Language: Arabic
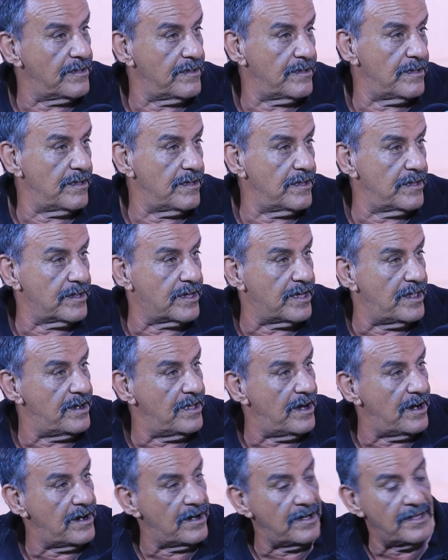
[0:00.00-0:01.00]
اي قال لي
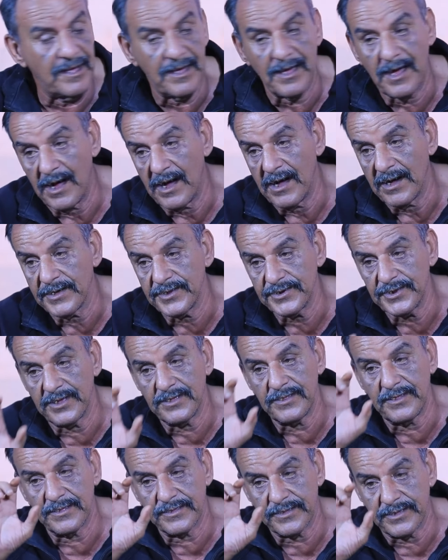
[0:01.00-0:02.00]
هاي اخر
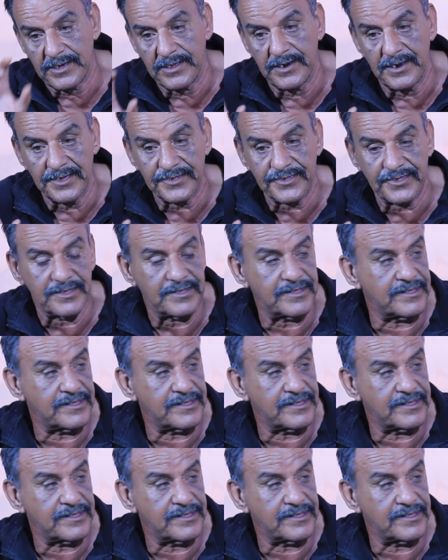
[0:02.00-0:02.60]
تخلص